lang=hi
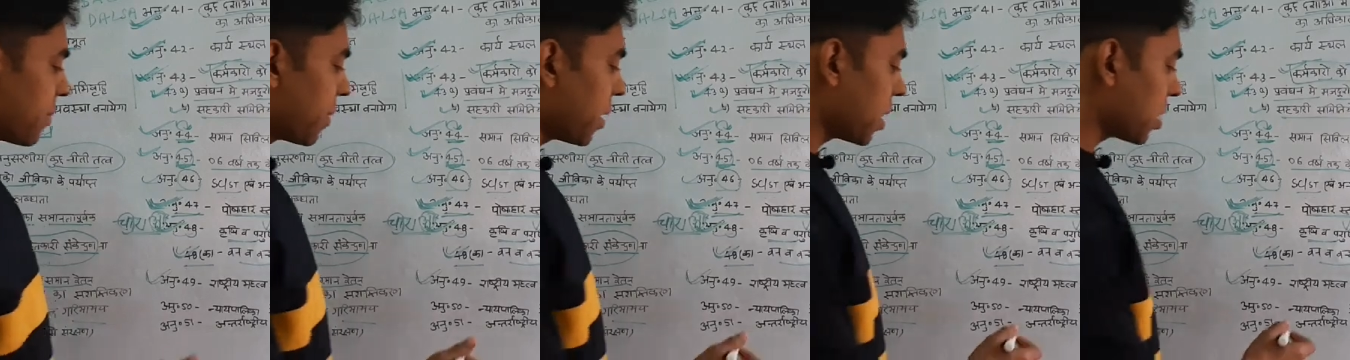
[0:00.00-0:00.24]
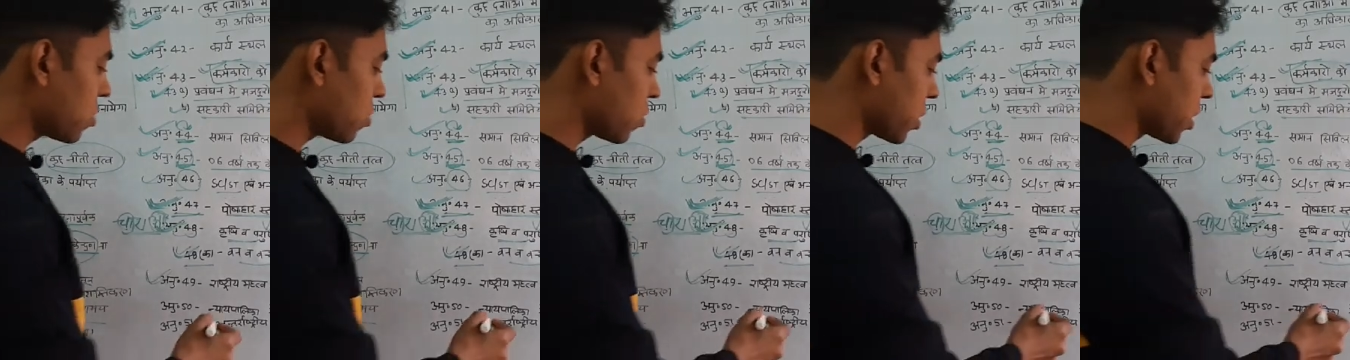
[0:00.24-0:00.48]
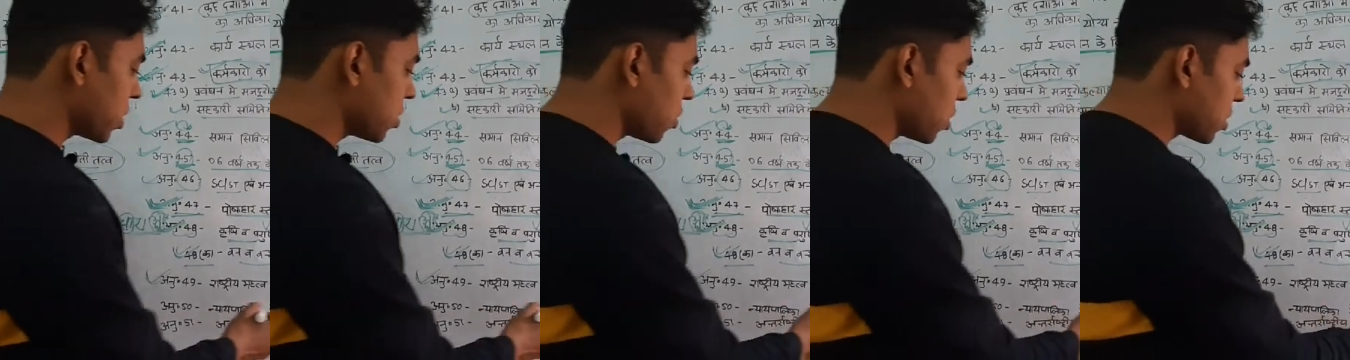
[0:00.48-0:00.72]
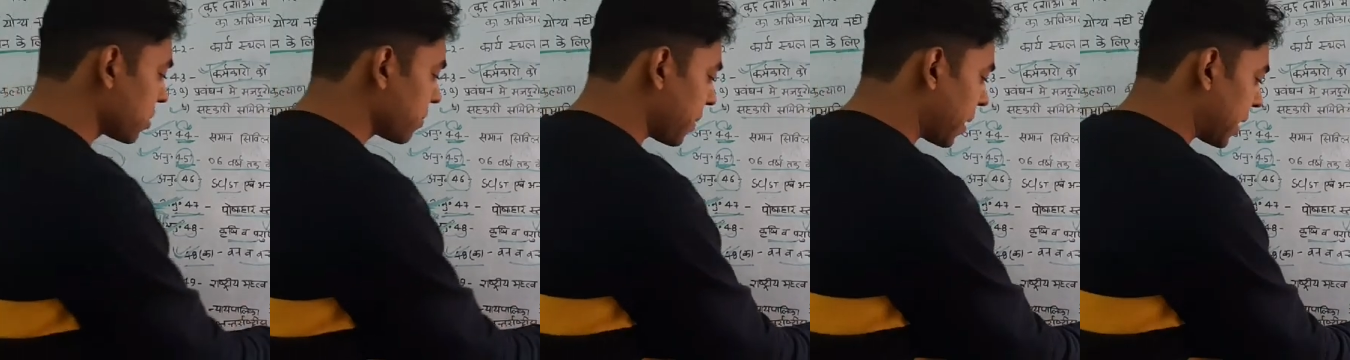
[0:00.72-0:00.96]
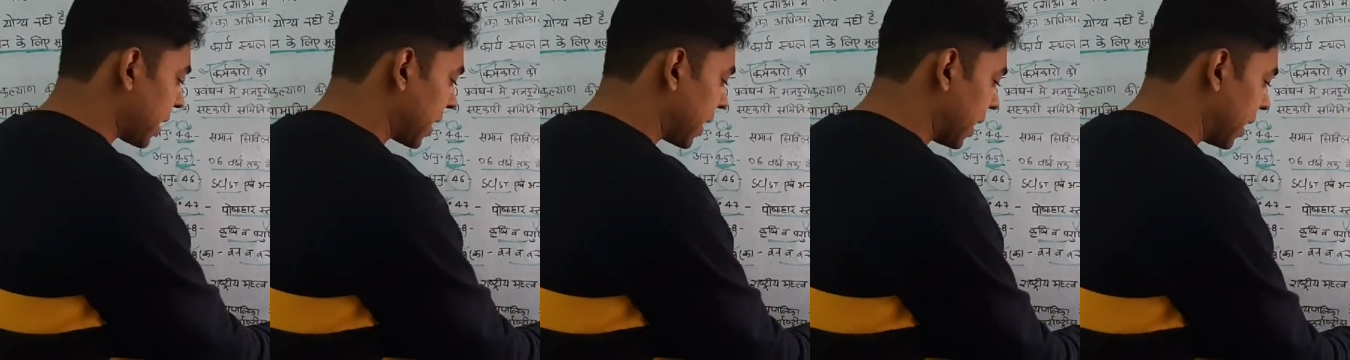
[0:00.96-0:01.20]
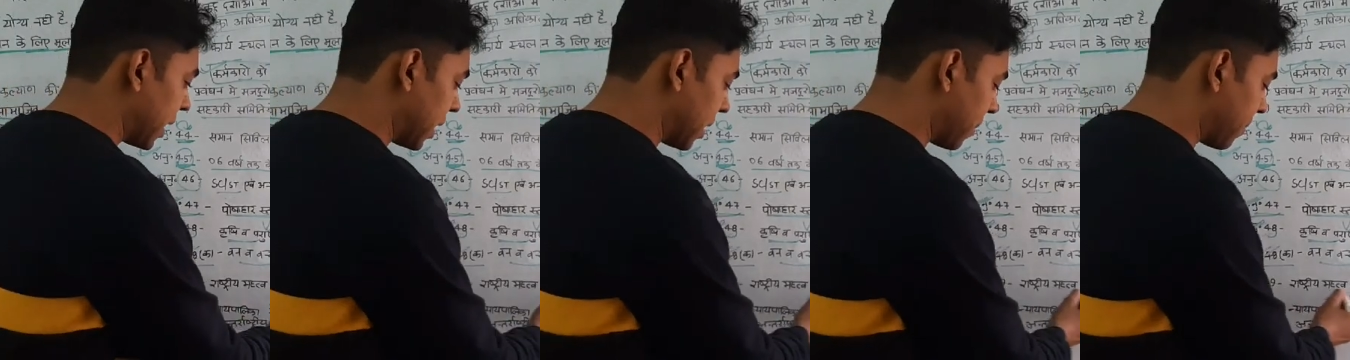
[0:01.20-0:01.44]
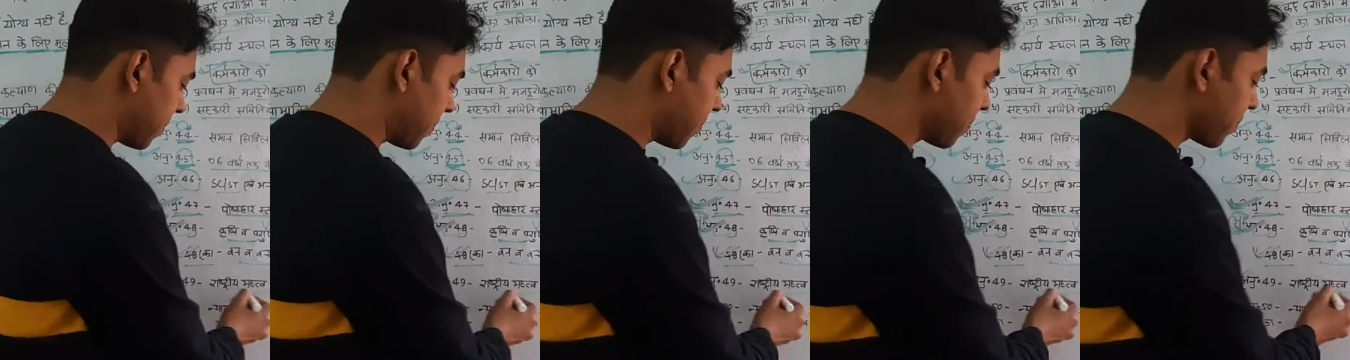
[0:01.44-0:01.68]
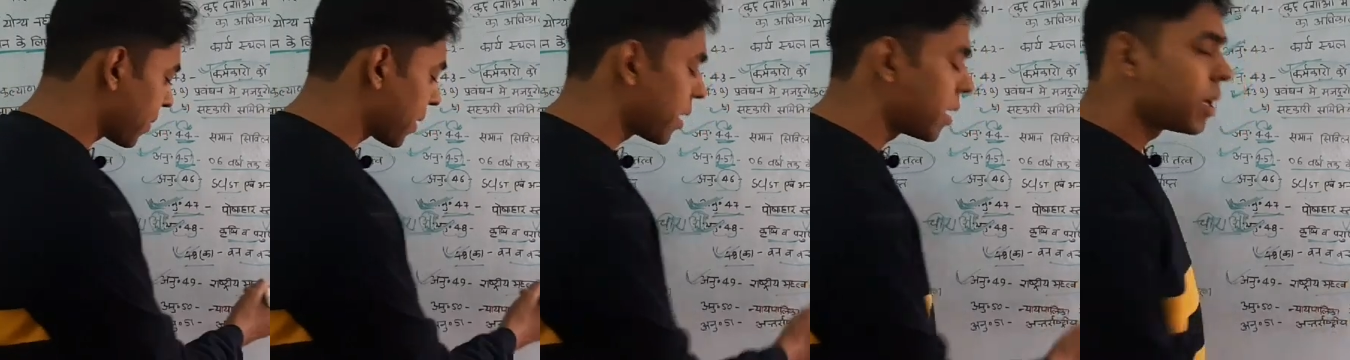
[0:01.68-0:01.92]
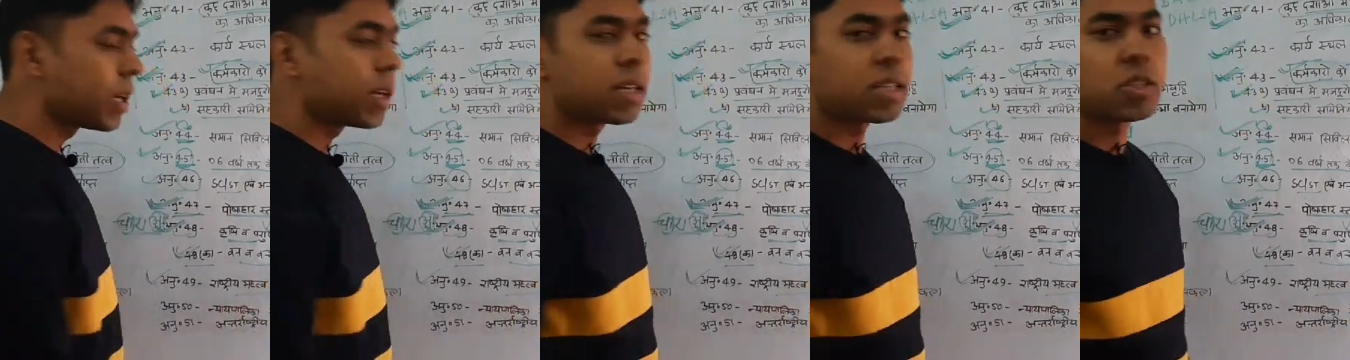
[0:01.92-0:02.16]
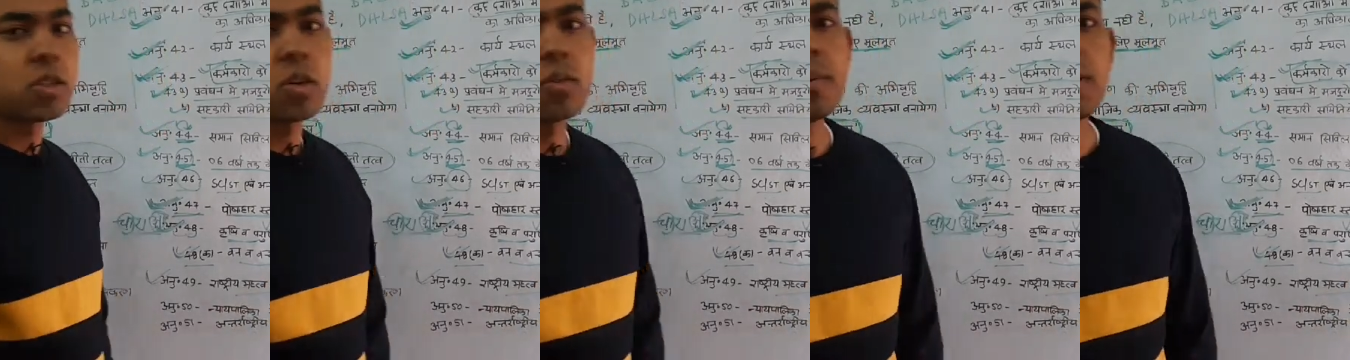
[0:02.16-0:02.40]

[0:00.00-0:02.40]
महत्व के जो स्मारक हैं जो